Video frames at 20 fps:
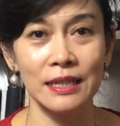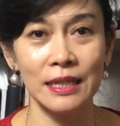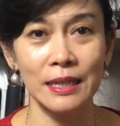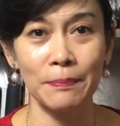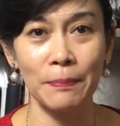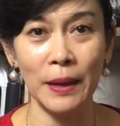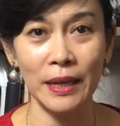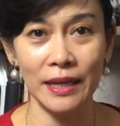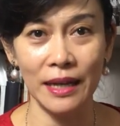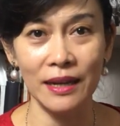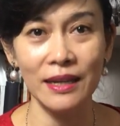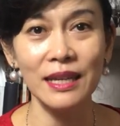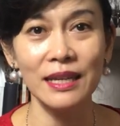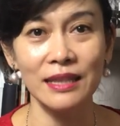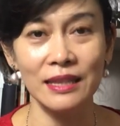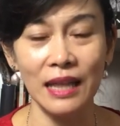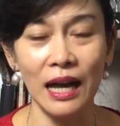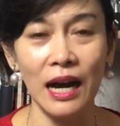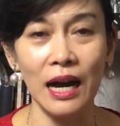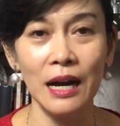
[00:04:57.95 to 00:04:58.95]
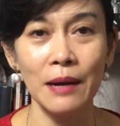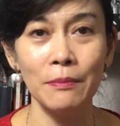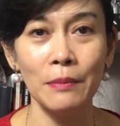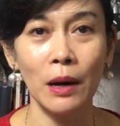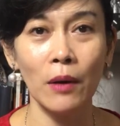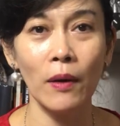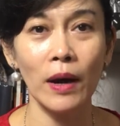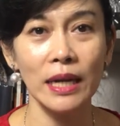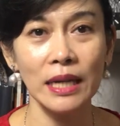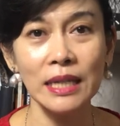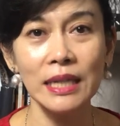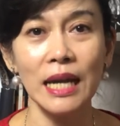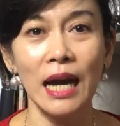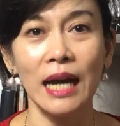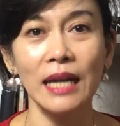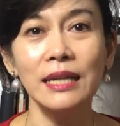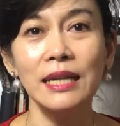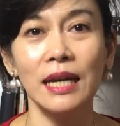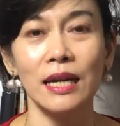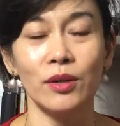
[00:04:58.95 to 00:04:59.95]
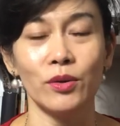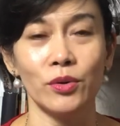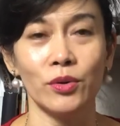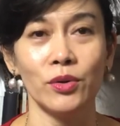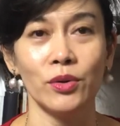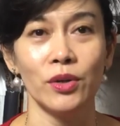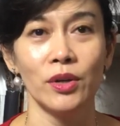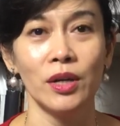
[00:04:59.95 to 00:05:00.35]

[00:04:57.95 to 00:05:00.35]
kepada kita bahwa ini ada loh